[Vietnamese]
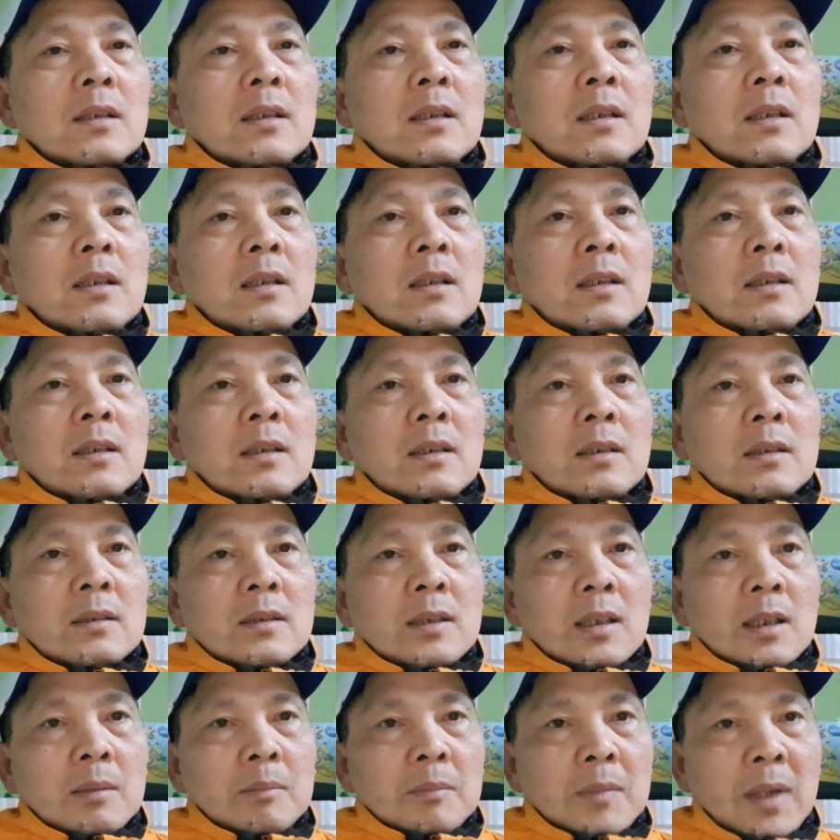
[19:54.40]
uh,
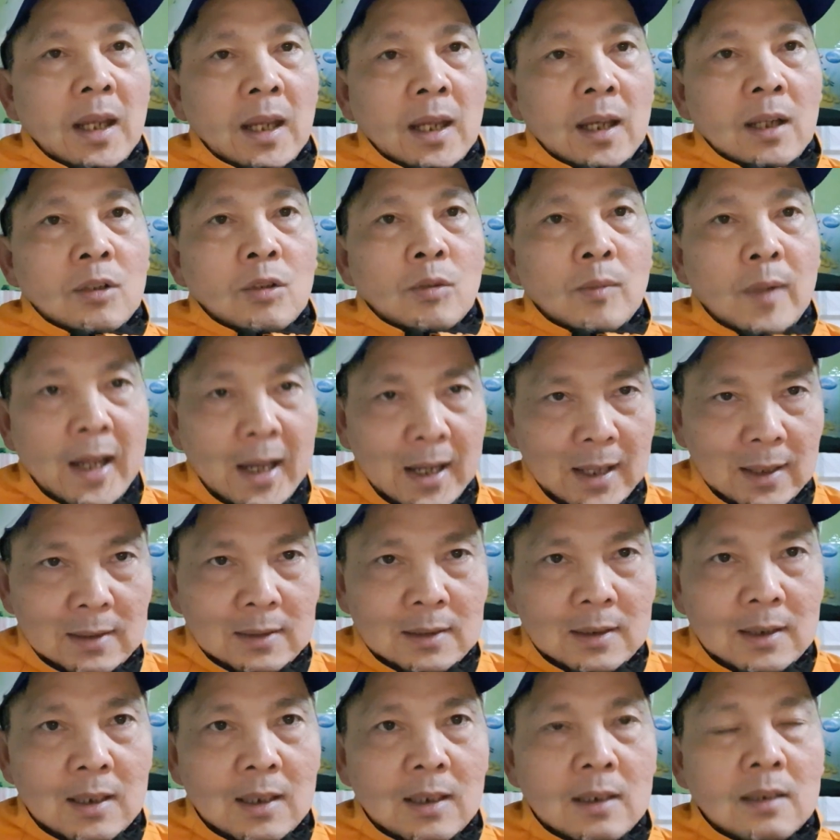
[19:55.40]
tiền mẹ của bạn
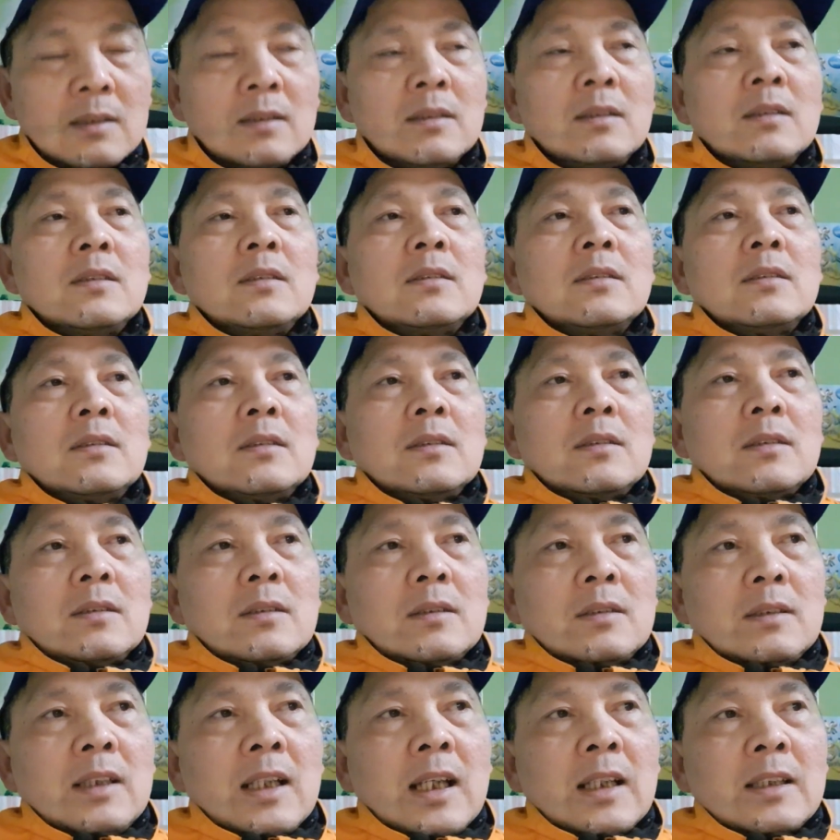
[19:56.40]
ha
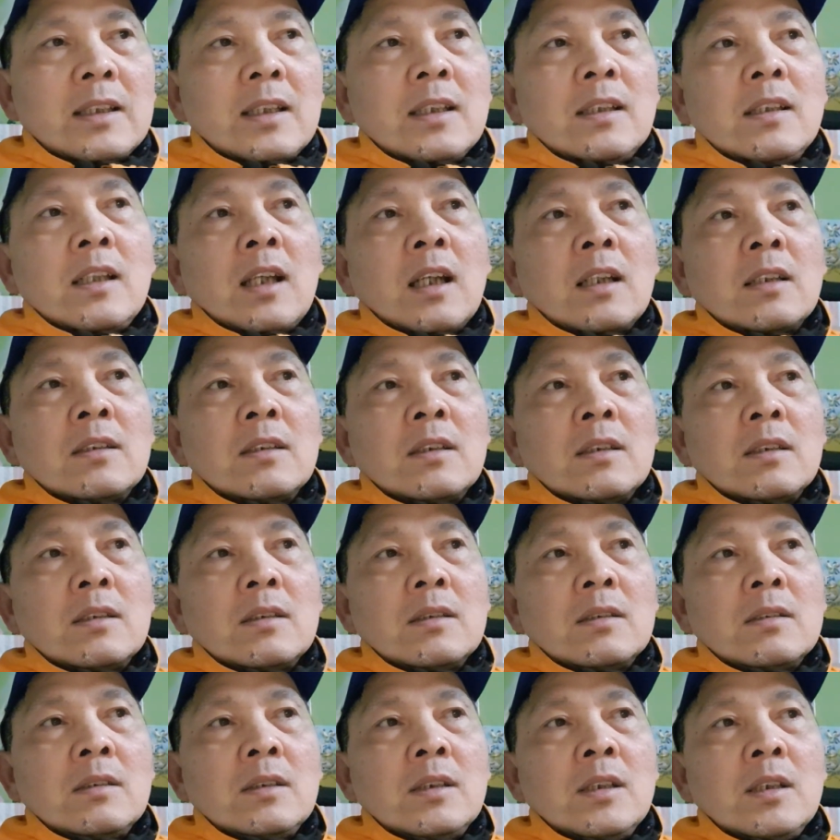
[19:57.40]
và chỉ nhận
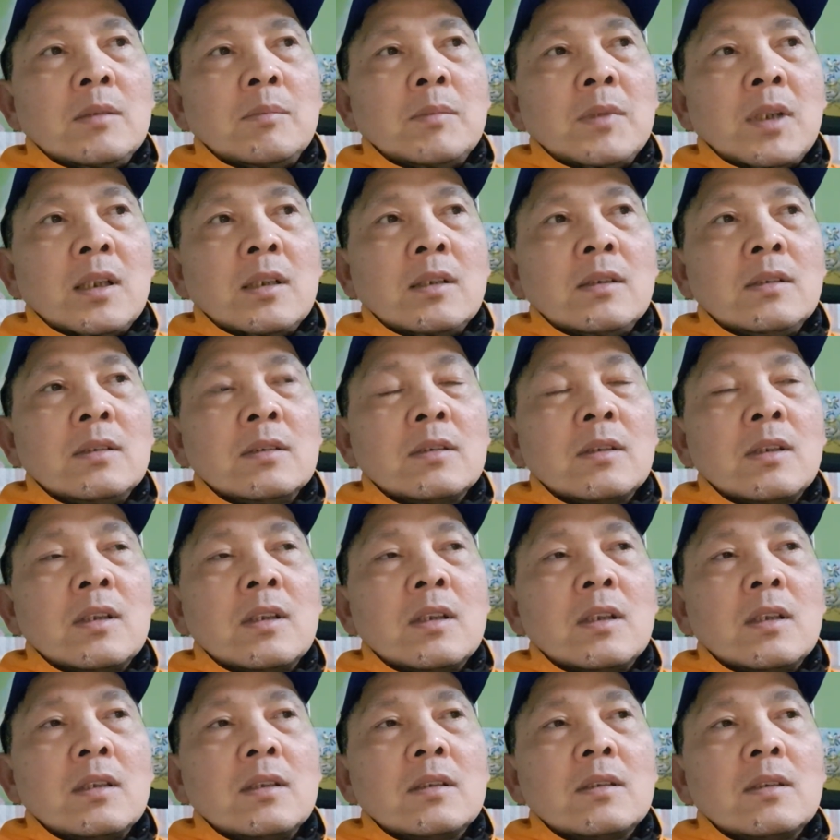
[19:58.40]
nếu mà lương
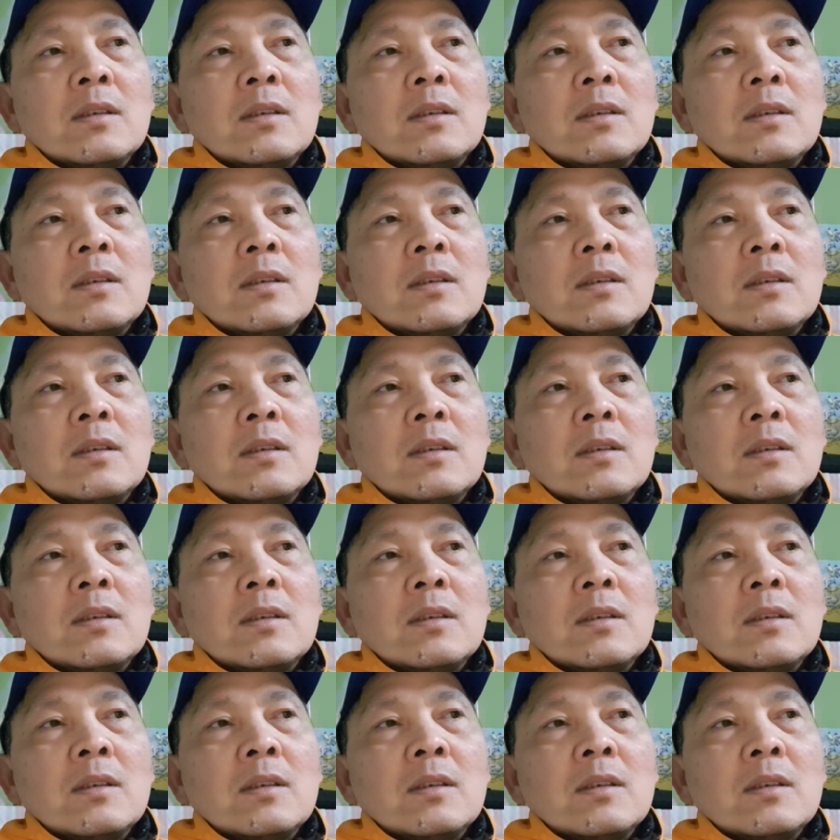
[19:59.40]
đó